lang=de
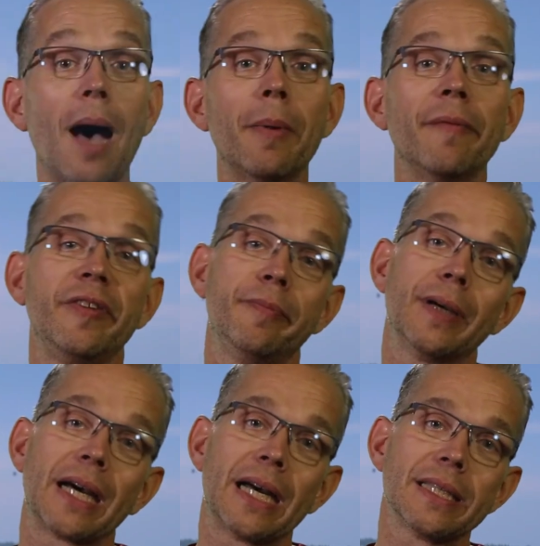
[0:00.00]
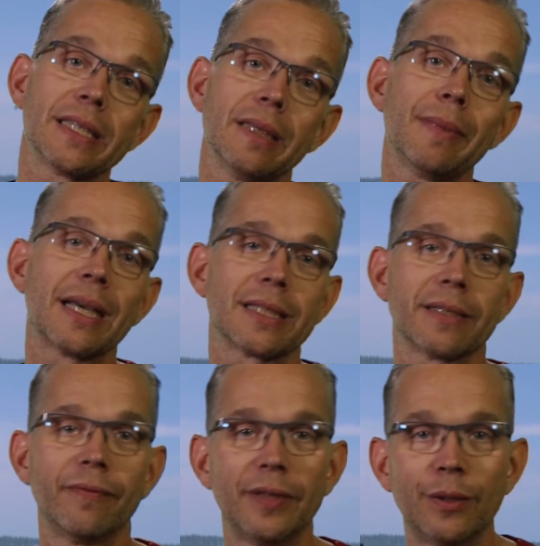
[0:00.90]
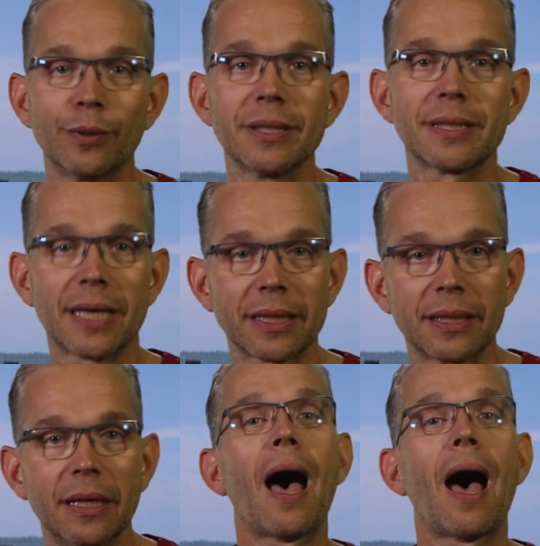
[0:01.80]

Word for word: Aber wie bereits im ersten Video gesagt,